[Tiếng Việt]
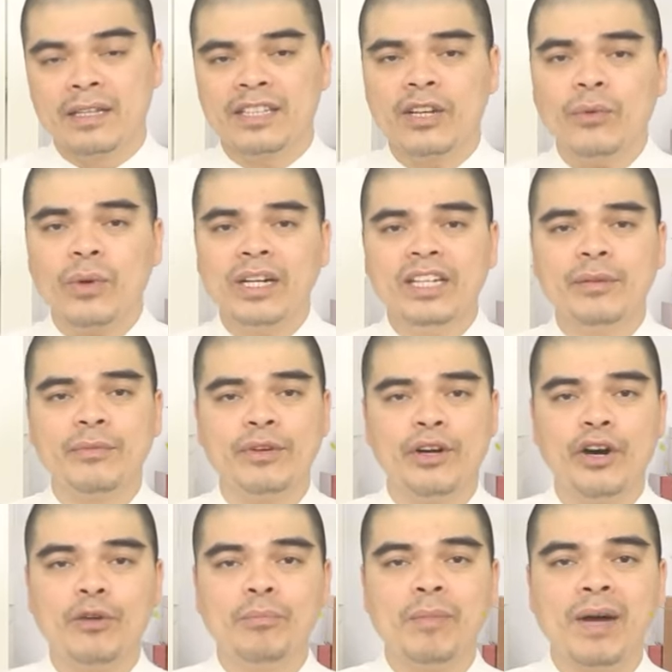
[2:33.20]
theo quan niệm của
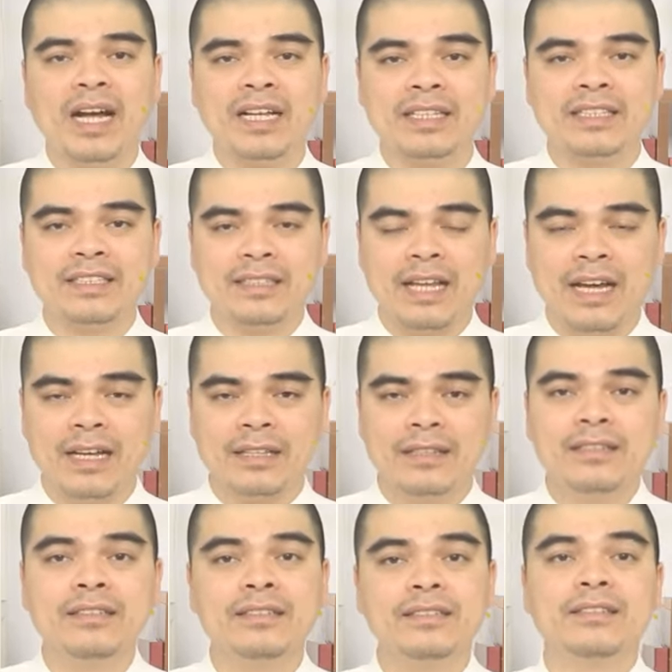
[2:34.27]
ông bà ta
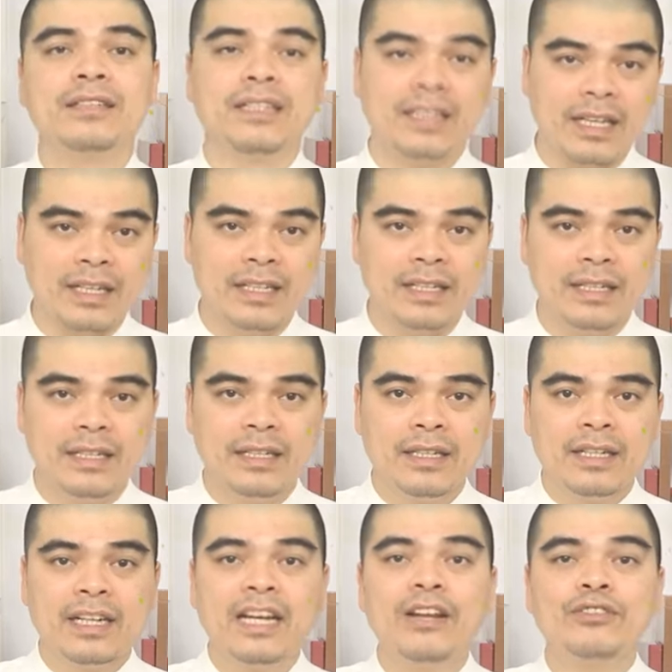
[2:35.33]
từ xưa đến nay ấy,
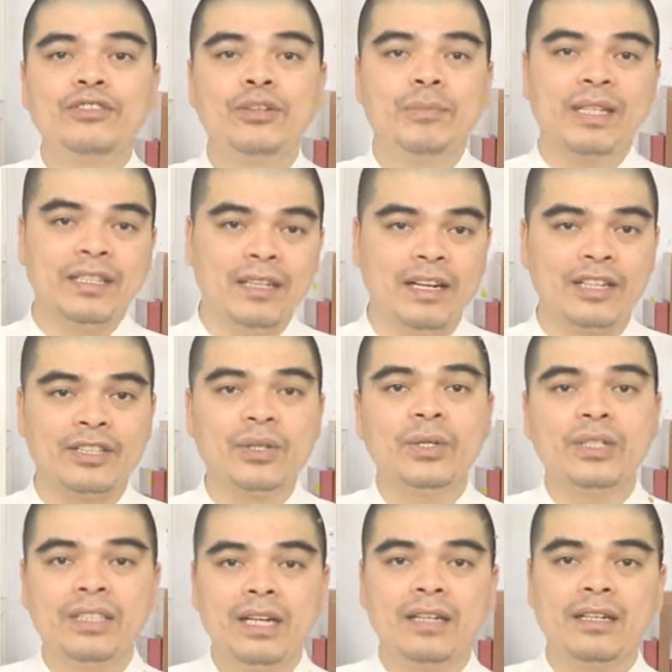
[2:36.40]
khi lau dọn bàn thờ
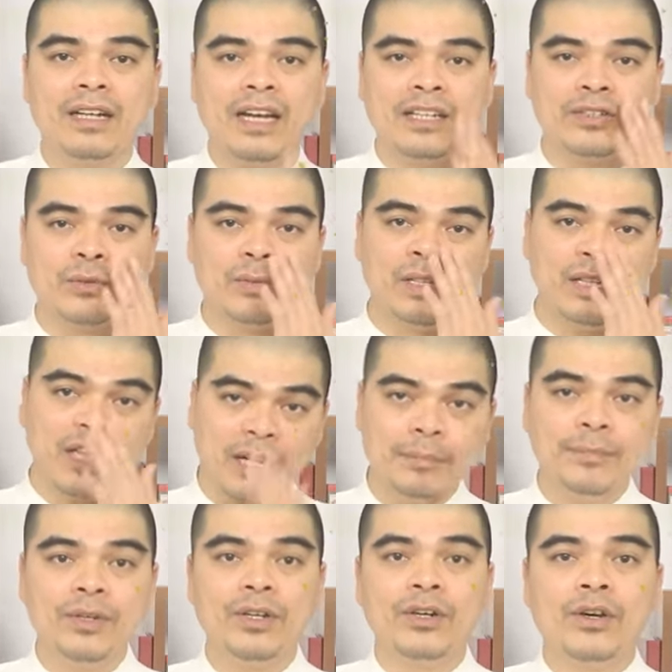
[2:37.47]
tốt nhất là dùng nước
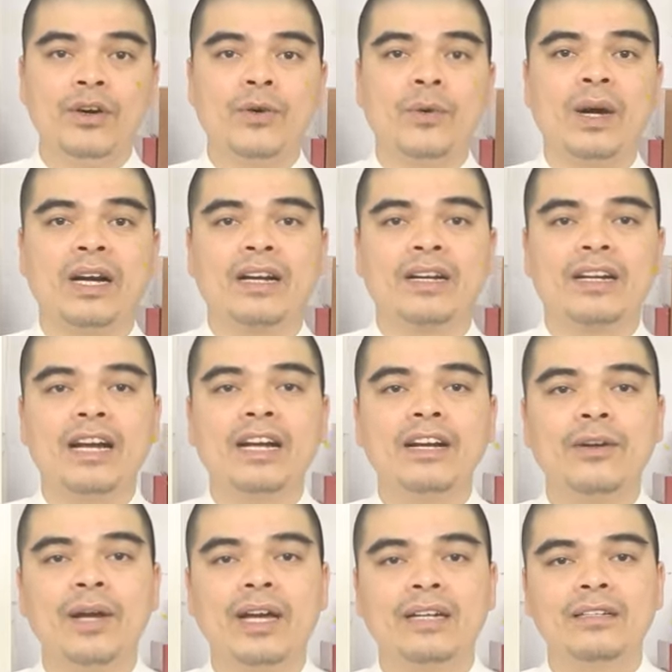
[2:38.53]
ấm hoặc
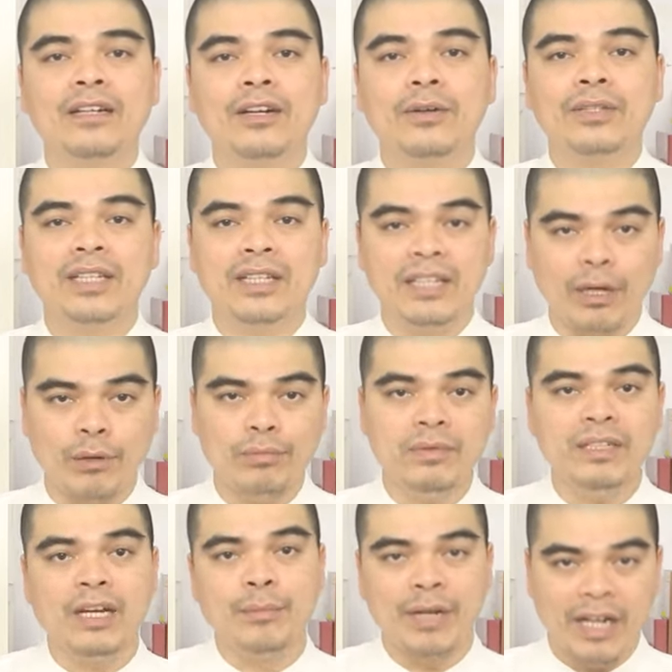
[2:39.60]
các loại nước có tính nóng
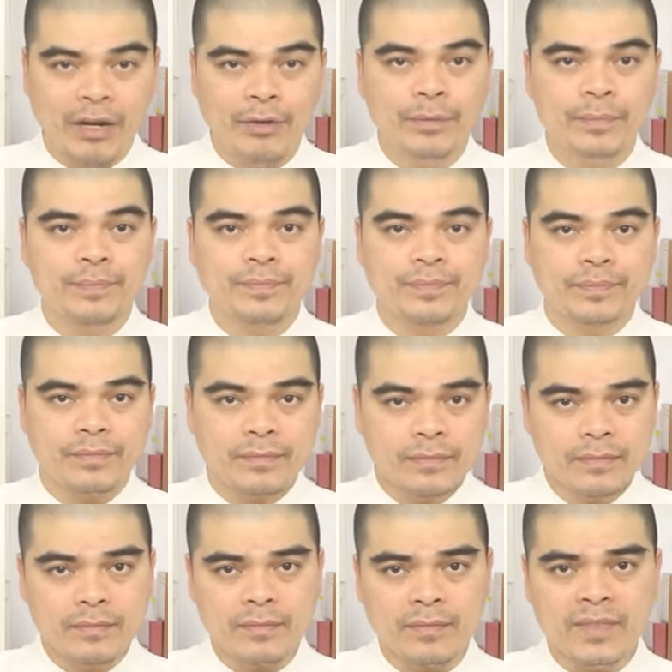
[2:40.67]
để mà lau.
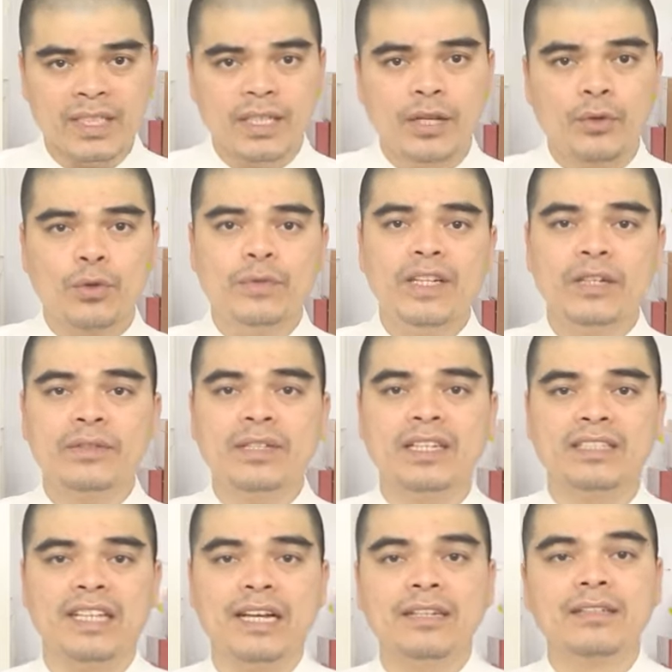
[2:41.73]
Quý vị có
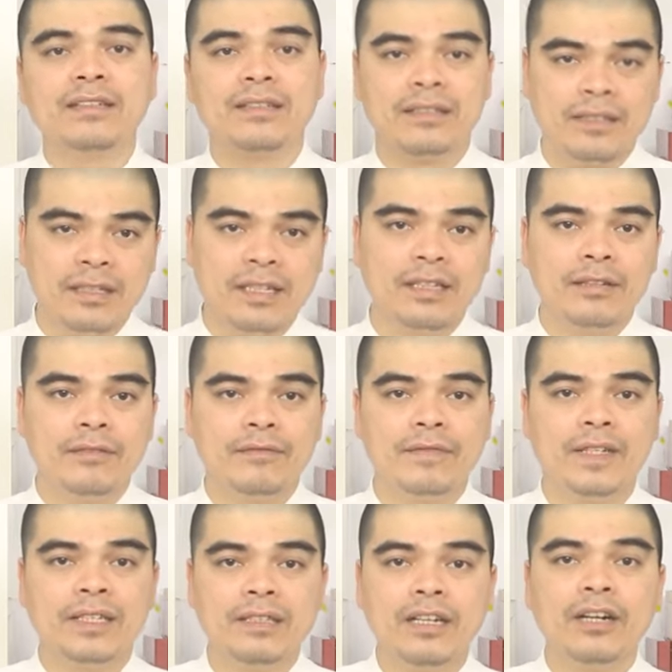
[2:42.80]
thể giã gừng tươi
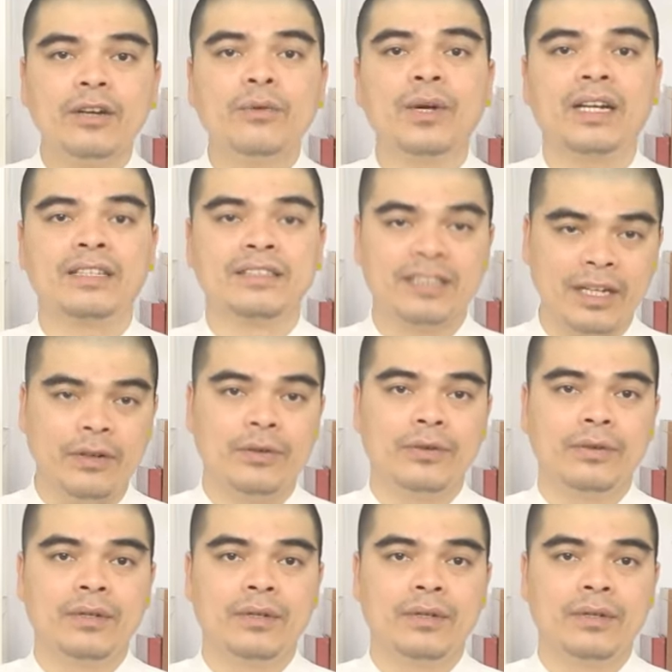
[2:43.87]
với nước hoặc là rượu,